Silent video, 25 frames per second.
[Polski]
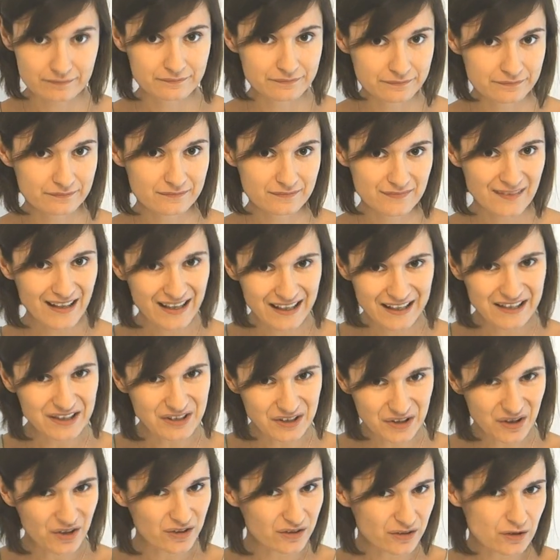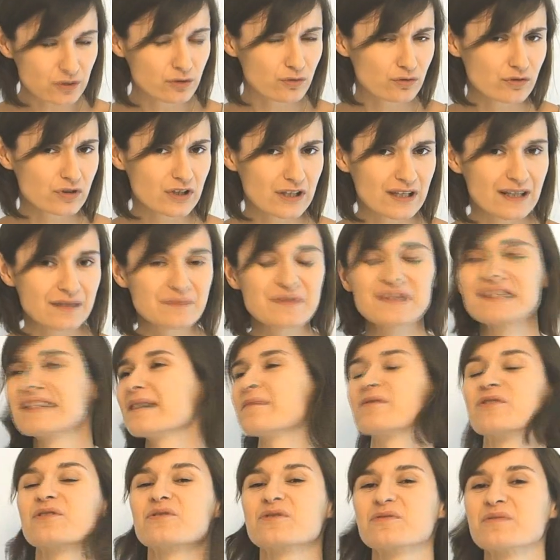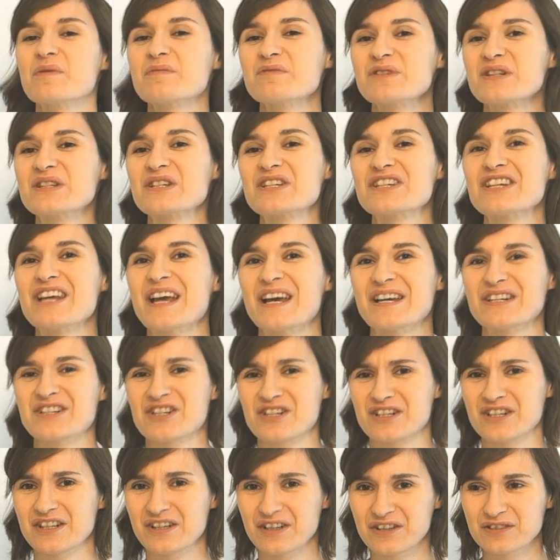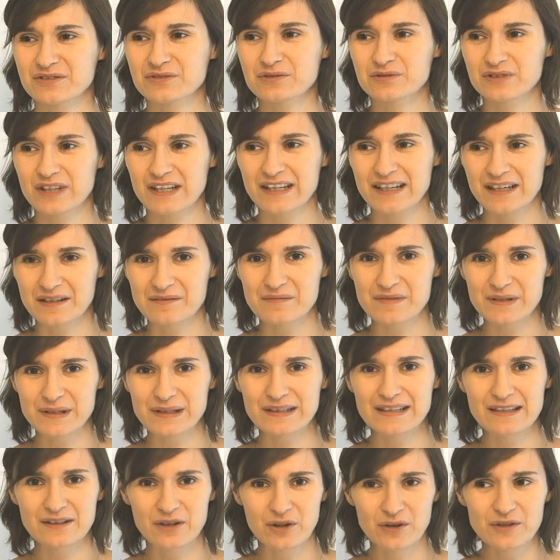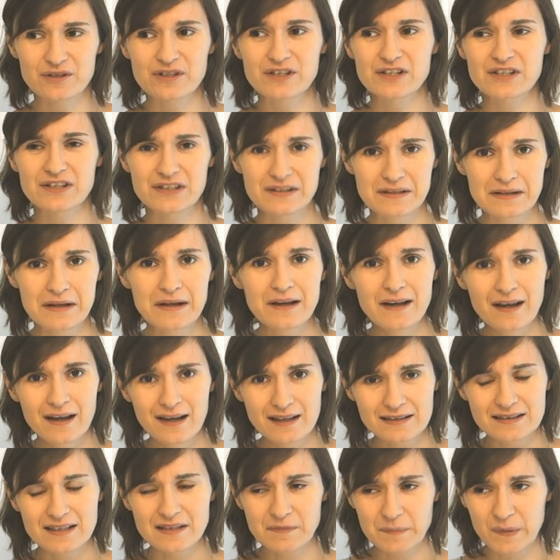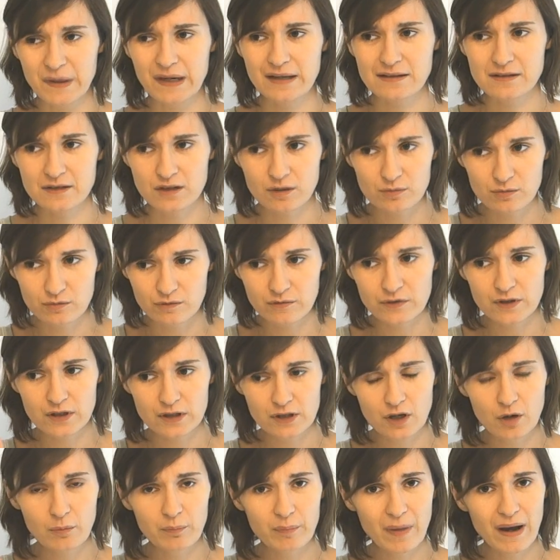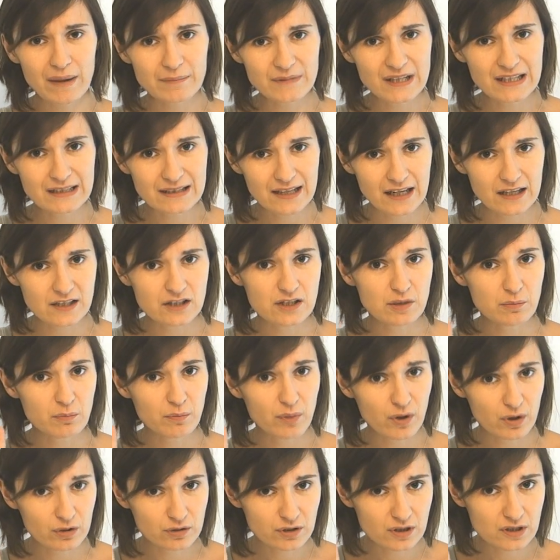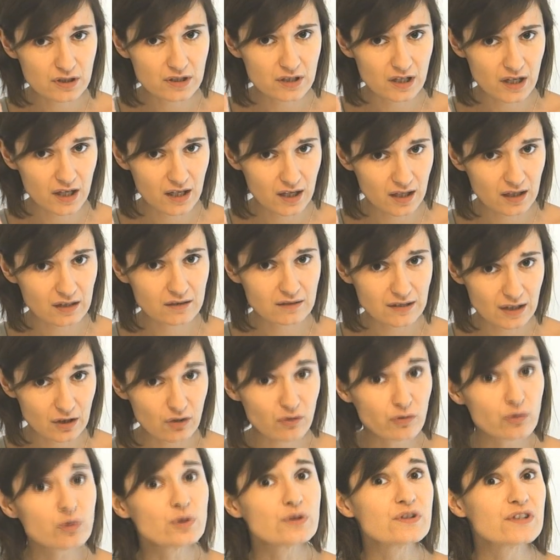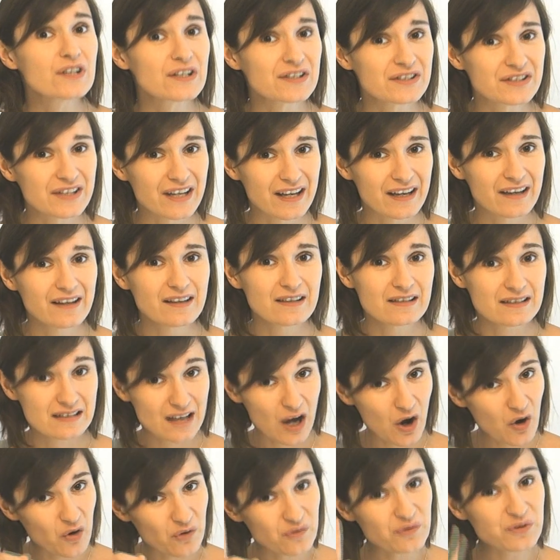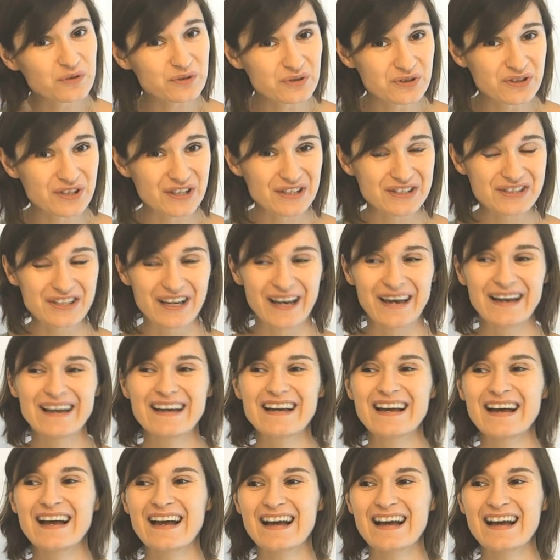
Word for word: Hmm? I, I to już się jakby samo rozumie przez się, że on tutaj jakby, ten rodzic desperacko mówi, no pamiętajcie, bądźcie, zachowujcie się, zachowujcie się.